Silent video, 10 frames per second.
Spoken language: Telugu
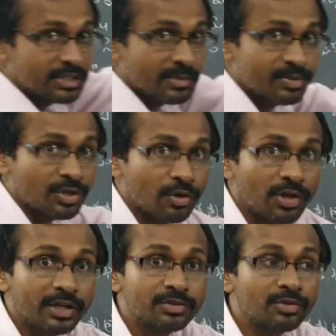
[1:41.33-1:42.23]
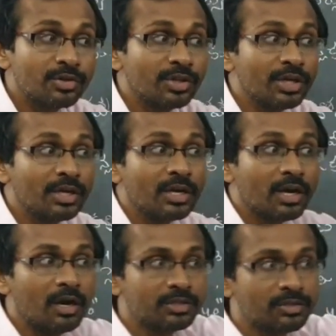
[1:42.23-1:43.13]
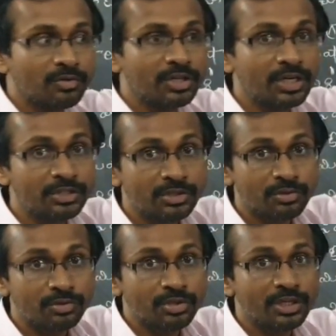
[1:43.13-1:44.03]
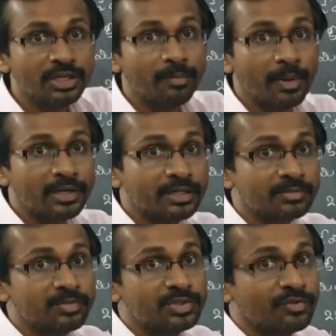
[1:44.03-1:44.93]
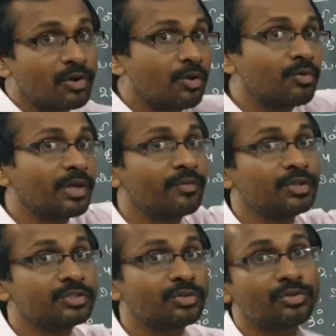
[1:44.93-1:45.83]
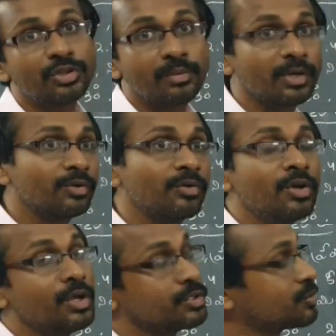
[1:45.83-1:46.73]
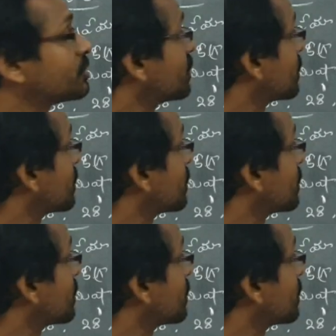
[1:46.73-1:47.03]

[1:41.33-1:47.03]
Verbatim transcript: డిస్క్రిప్షన్లో లింక్స్ ఉంటుంది కార్డ్స్లో వదిలేయడం జరుగుతుంది ఈ పాఠ్యాంశం చివరిలో కూడా ఇవ్వడం జరుగుతుంది మీరు చూసి